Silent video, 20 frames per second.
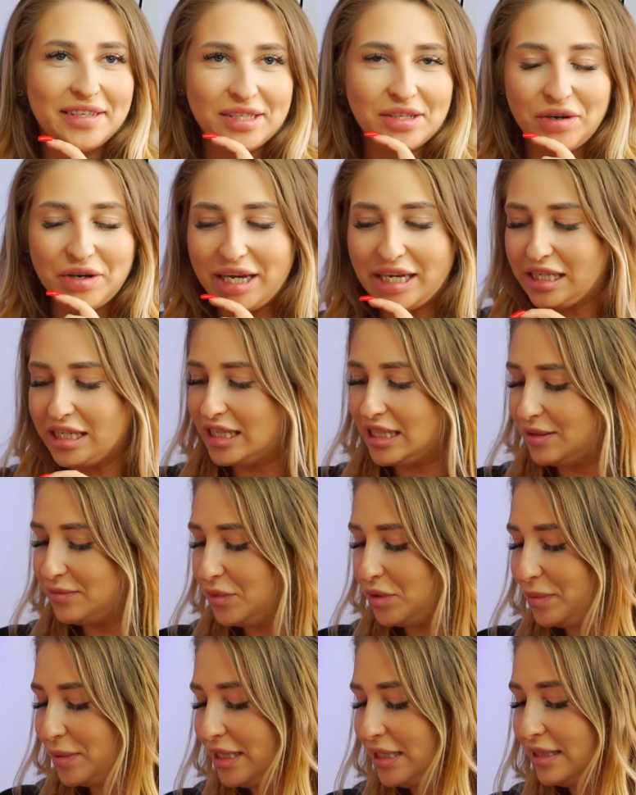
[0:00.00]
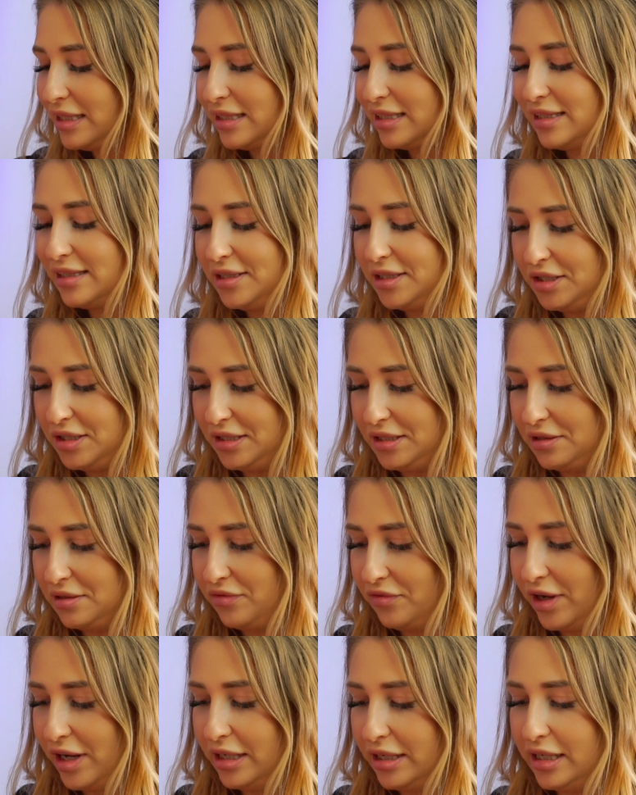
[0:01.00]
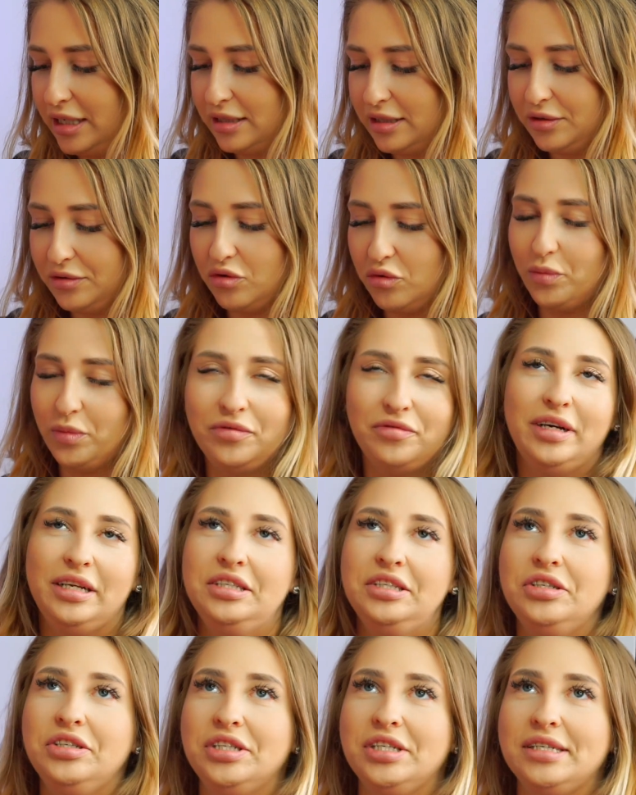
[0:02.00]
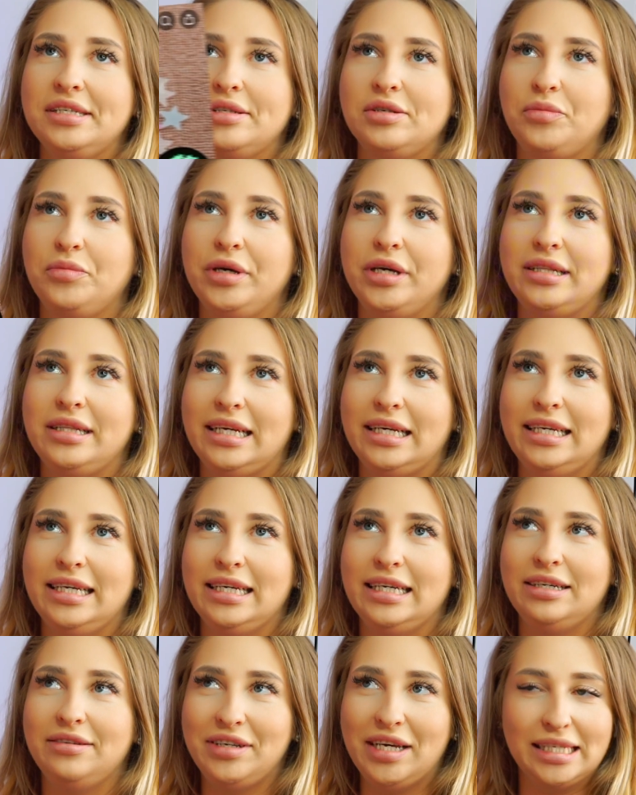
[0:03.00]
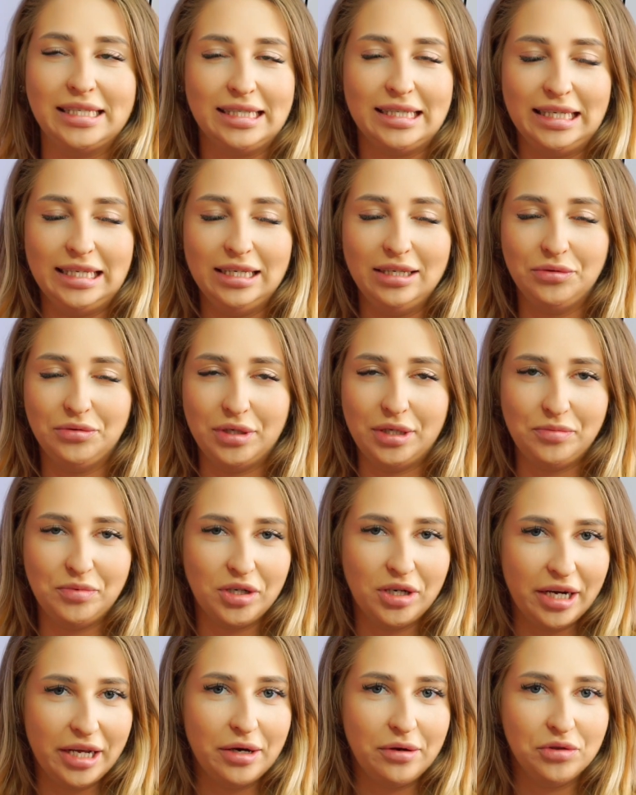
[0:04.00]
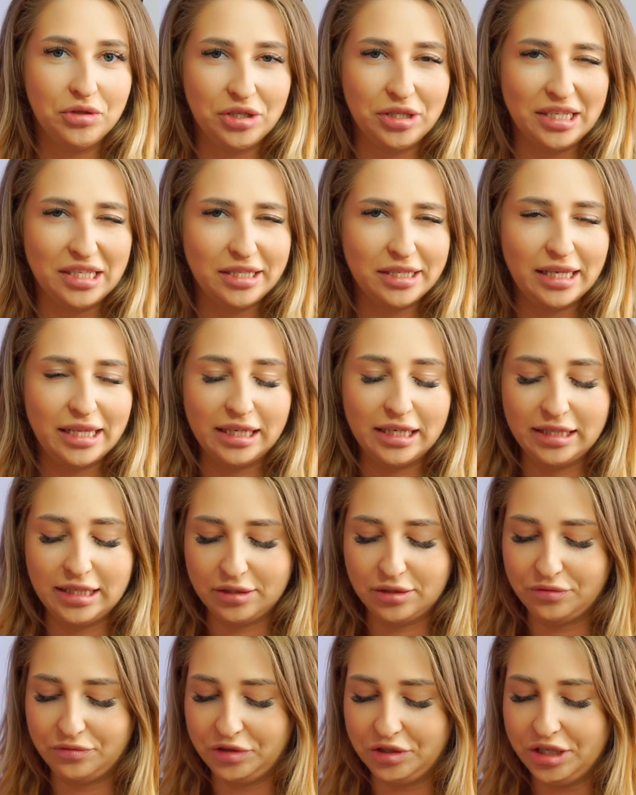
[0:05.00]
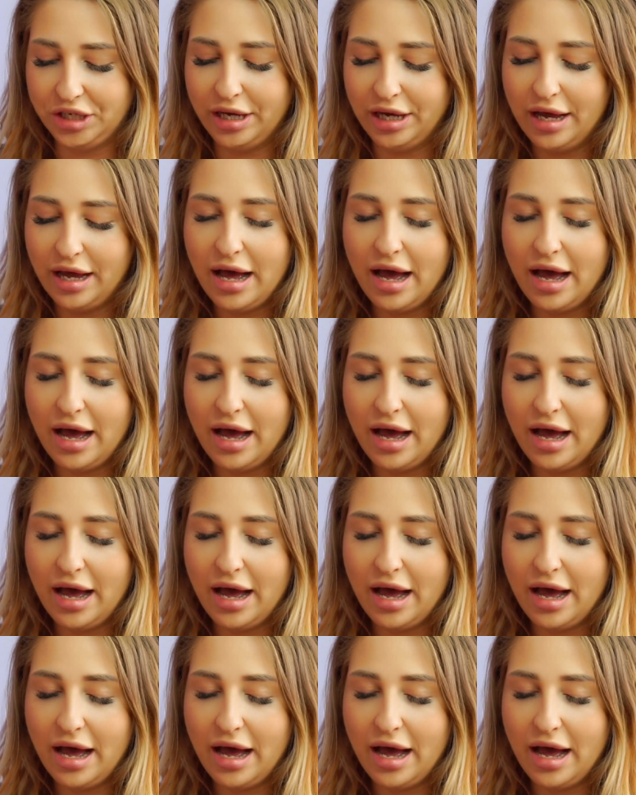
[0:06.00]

z Was kojarzy ten moment z dzieciństwa, kiedy kupowaliście sobie takie gwiazdki, które przyklejały się na ścianach i na suficie,